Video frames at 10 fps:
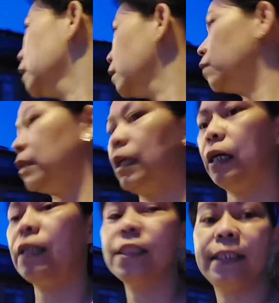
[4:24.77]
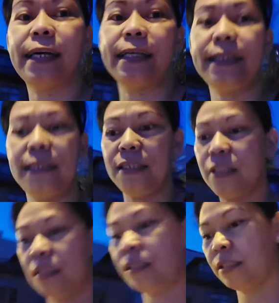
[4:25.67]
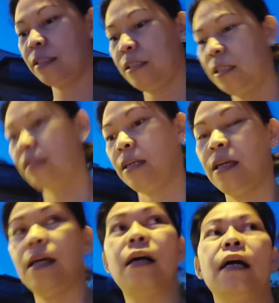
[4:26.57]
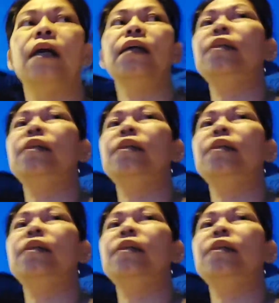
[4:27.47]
dito na as a nanny. Uh,